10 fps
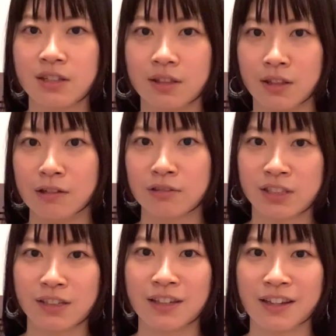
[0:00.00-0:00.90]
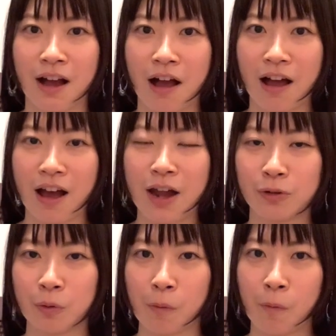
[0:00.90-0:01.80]
ジっていう CD があ
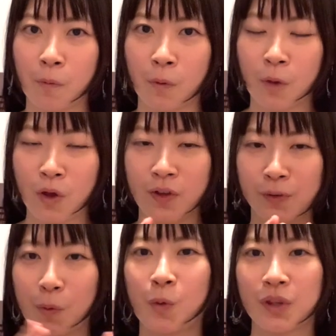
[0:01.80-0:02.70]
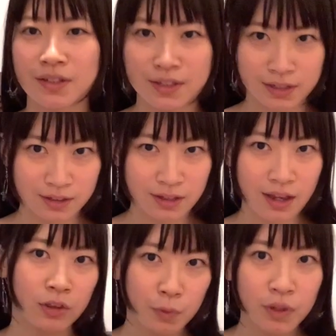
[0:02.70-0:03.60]
るのをそこで知っ
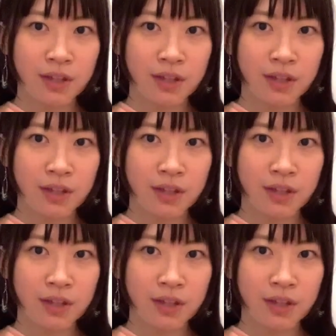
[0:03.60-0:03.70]
て、友